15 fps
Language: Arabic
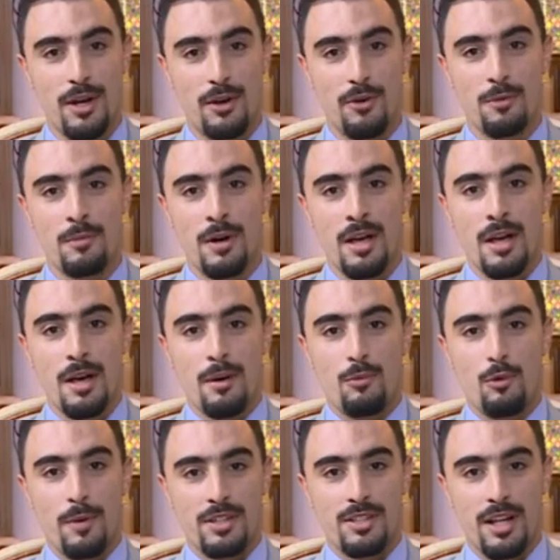لكم
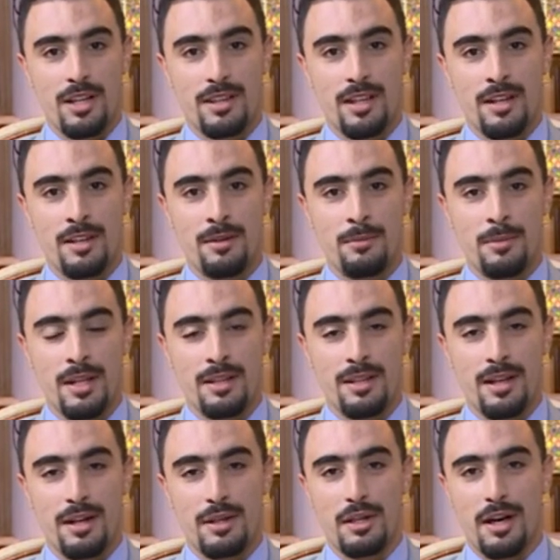مباشرة من
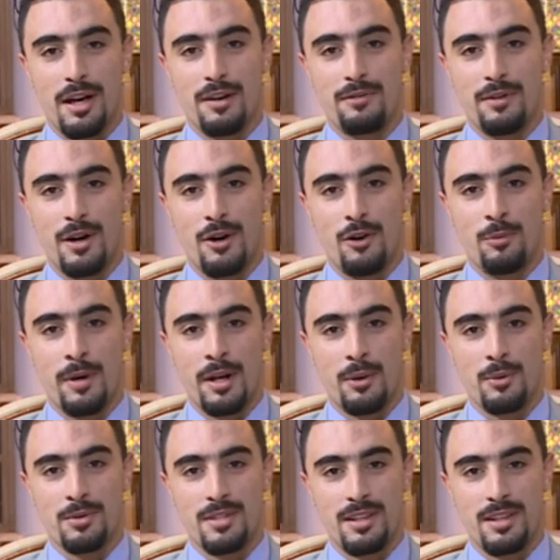دار الثقافة عمر
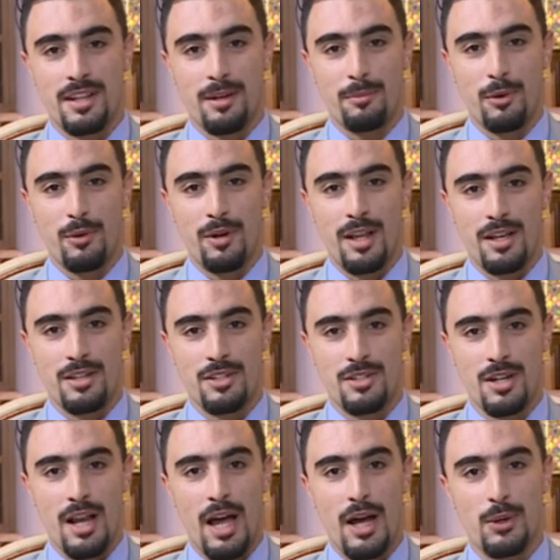أصديق بولاية
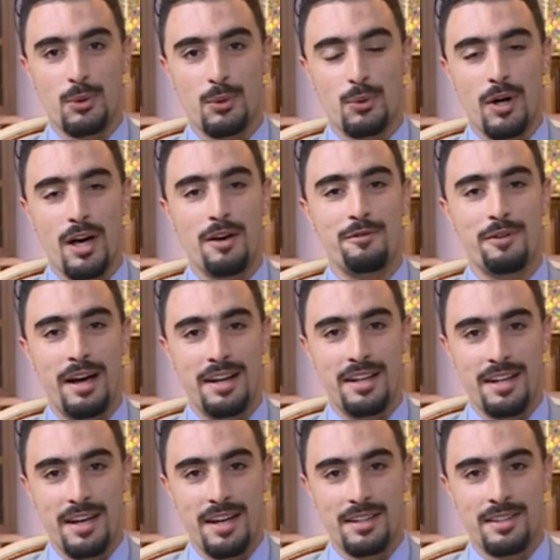جيجل حيث تقام
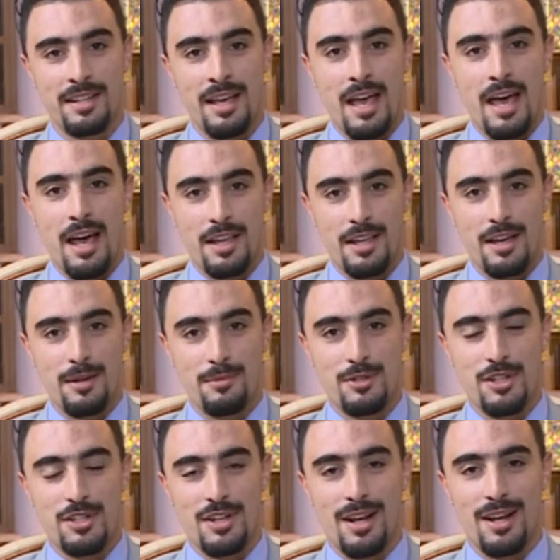فعاليات أيام
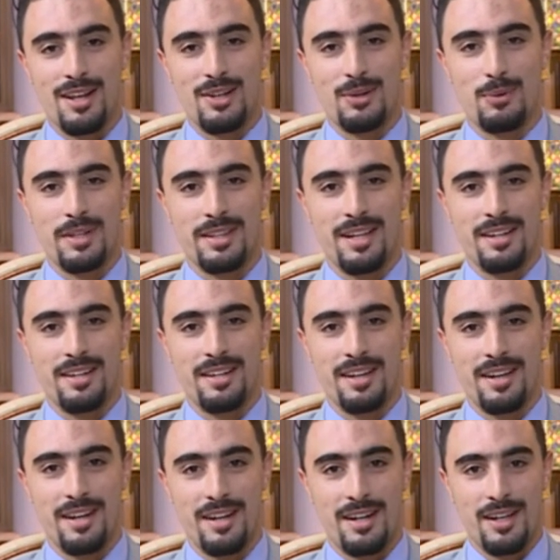جيجل
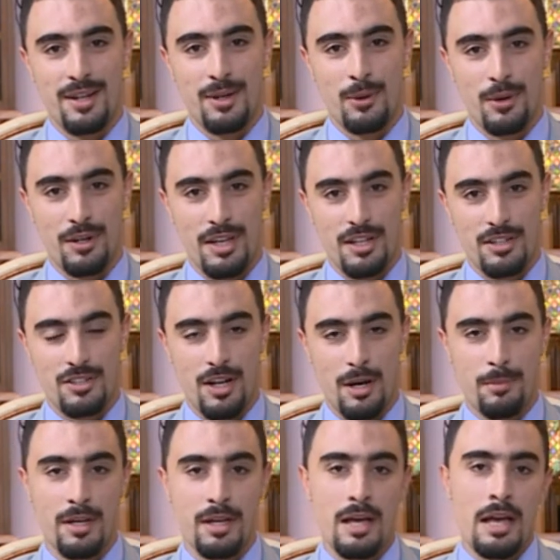الوطنية لأغنية
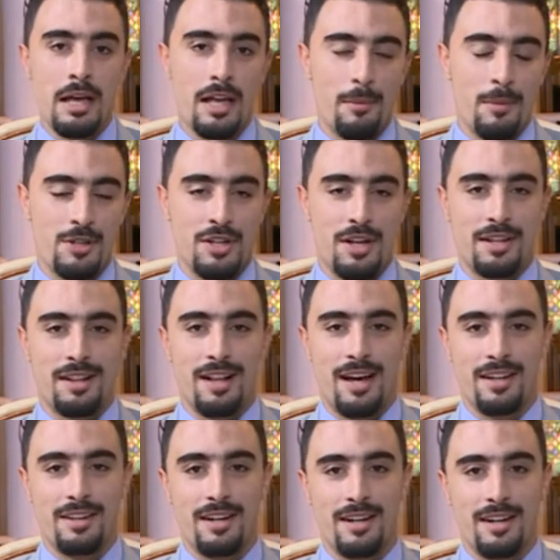الشعبي كما جرت
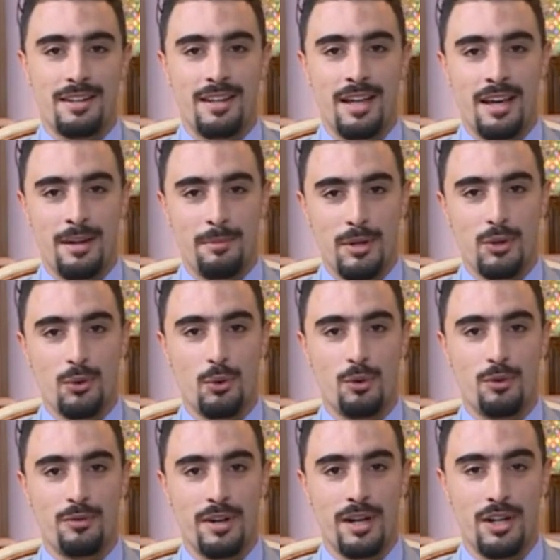العادة دائما
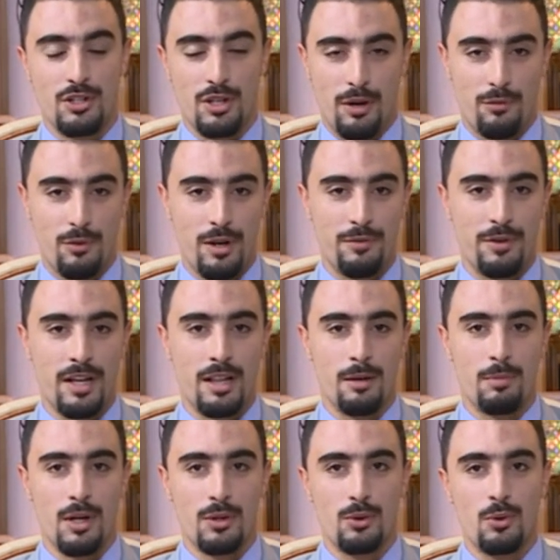ضيوفنا يشرفونا في هذا
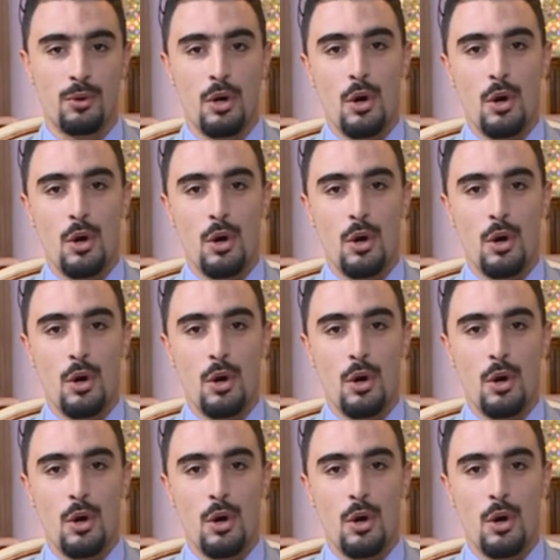البلاطو